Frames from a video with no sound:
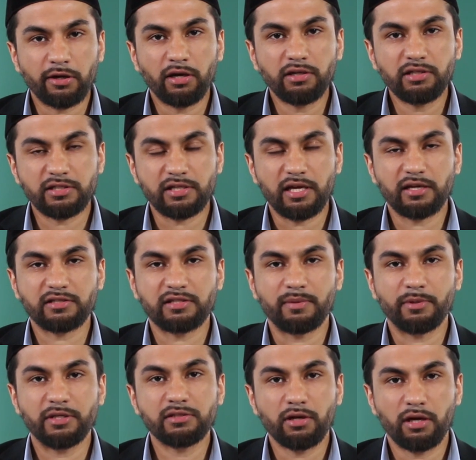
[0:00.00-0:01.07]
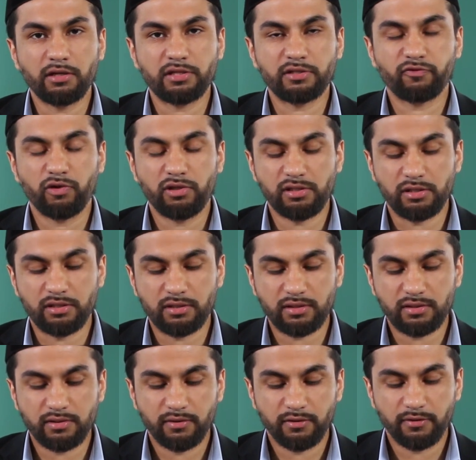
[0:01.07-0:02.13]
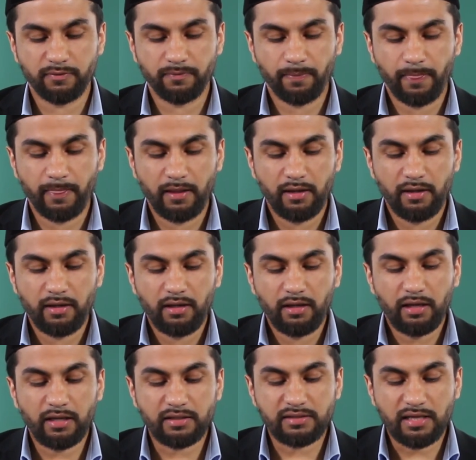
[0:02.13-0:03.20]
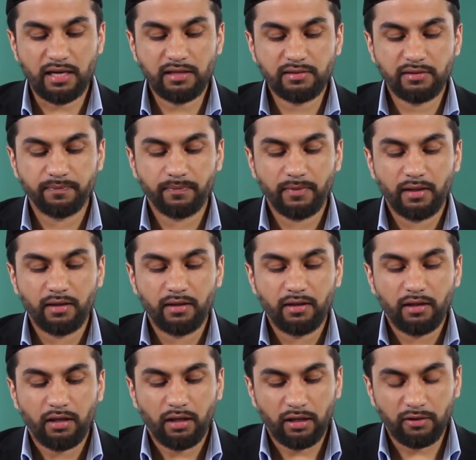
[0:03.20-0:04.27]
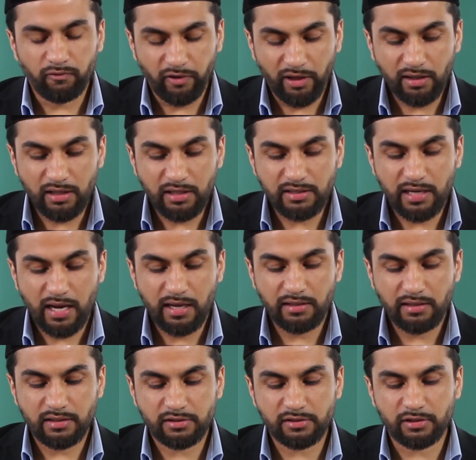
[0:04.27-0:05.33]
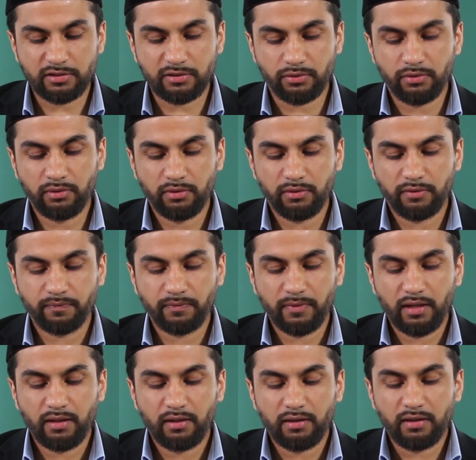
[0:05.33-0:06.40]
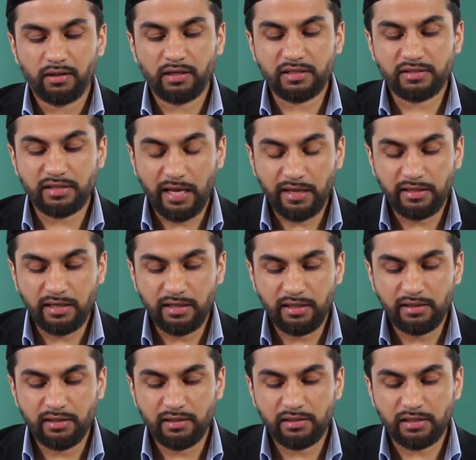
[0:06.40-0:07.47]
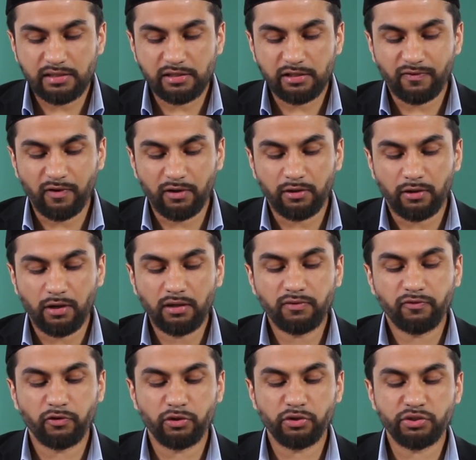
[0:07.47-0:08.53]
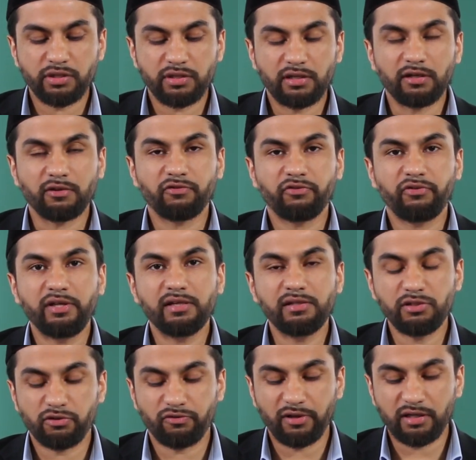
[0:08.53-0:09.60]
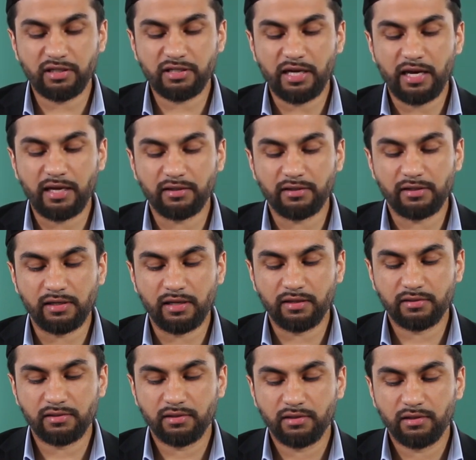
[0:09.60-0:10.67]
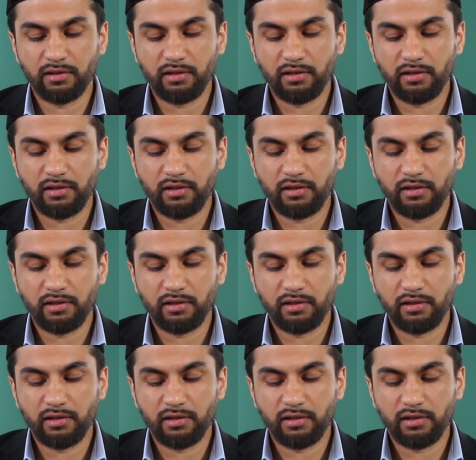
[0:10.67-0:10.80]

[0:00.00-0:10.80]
der gottesachtsam ist, gottesfürchtig ist. Er sagt, in Wirklichkeit ist es so, dass derjenige, der sich von Gott fürchtet, in vielen Schwierigkeiten gelangt.